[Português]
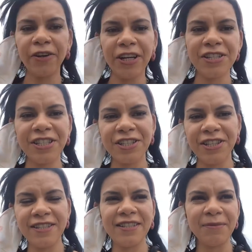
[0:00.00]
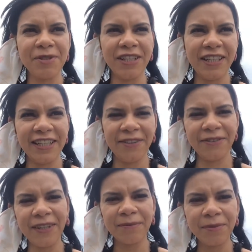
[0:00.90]
Agora, gente, nós estamos chegando aqui
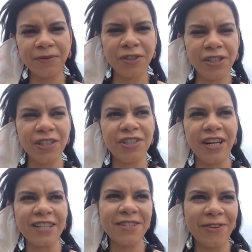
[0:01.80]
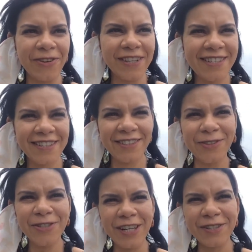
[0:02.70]
no campo de girassóis.
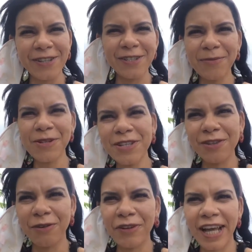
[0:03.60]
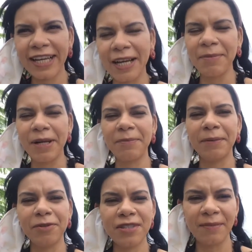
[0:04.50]
Tem uns girassóis tão bonitinhos. Vou virar a câmera para
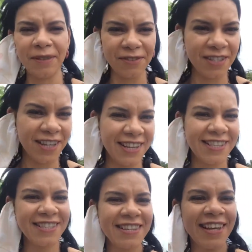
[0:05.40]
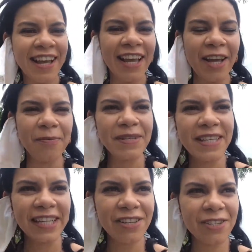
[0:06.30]
mostrar para vocês. Eu
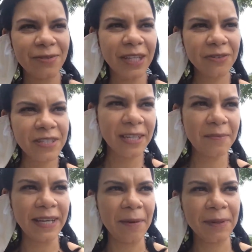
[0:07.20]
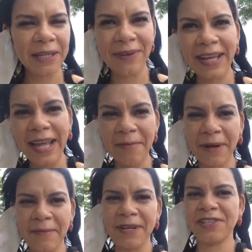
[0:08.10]
pensei que a gente não ia conseguir pegar, porque não é
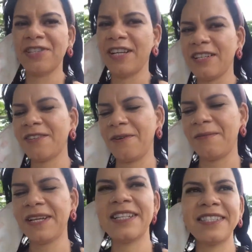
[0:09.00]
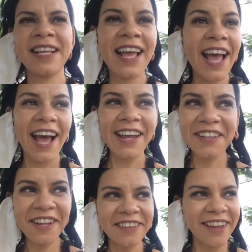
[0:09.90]
época mais de girassol, mas
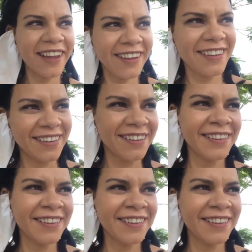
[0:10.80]
ainda tem.